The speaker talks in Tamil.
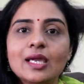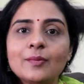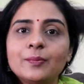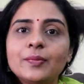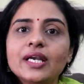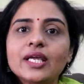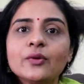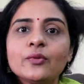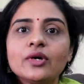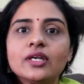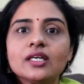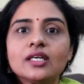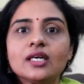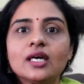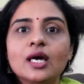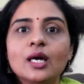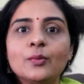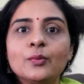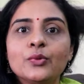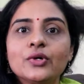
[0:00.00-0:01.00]
எப்படி ஒரு
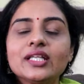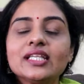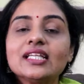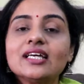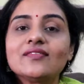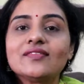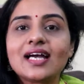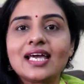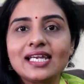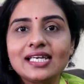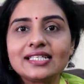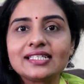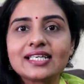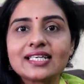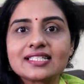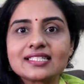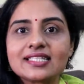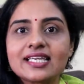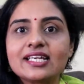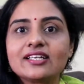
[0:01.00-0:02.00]
புனித
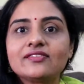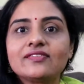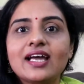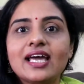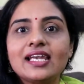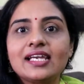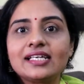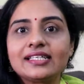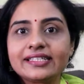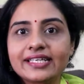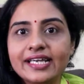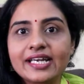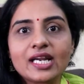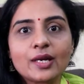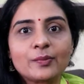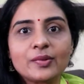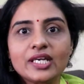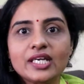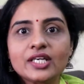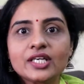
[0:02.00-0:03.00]
வேலண்டைன் சென்ட்
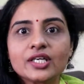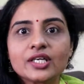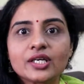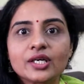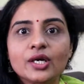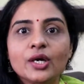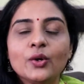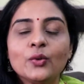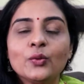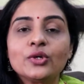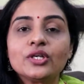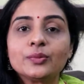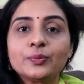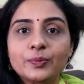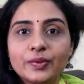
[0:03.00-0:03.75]
வேலண்டைன் அப்படின்ற ஒரு